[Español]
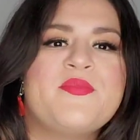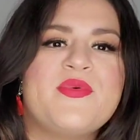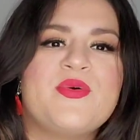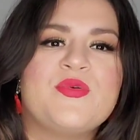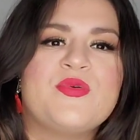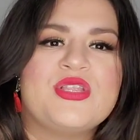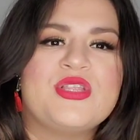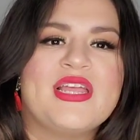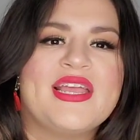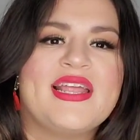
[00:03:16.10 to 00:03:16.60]
me
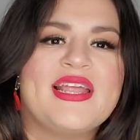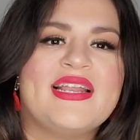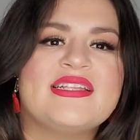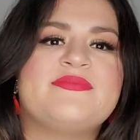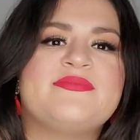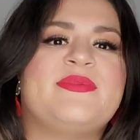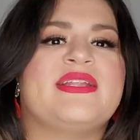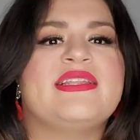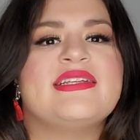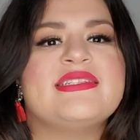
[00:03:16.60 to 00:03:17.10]
gusta que las
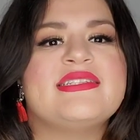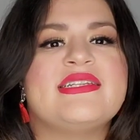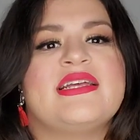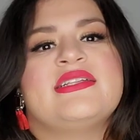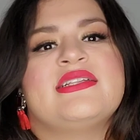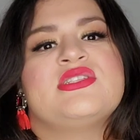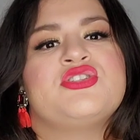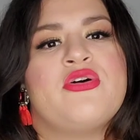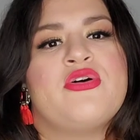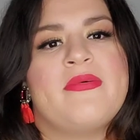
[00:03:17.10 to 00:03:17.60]
prendas
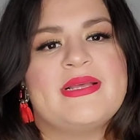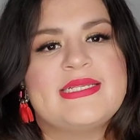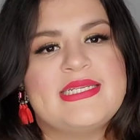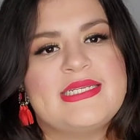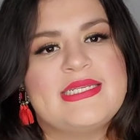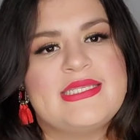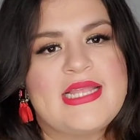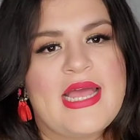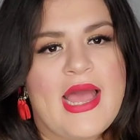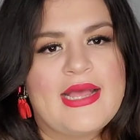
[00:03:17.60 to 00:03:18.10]
sean
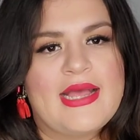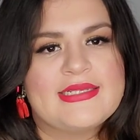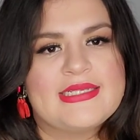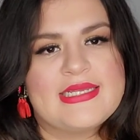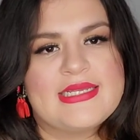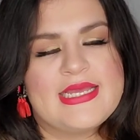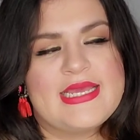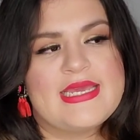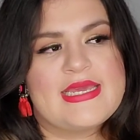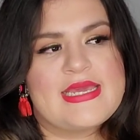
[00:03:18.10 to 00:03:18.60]
suavecitas
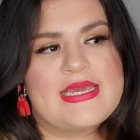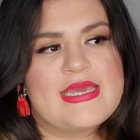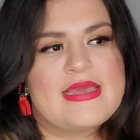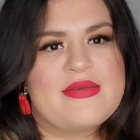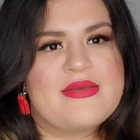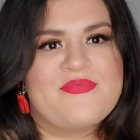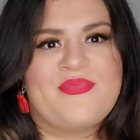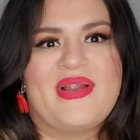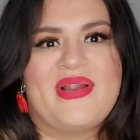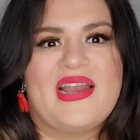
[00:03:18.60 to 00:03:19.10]
eh,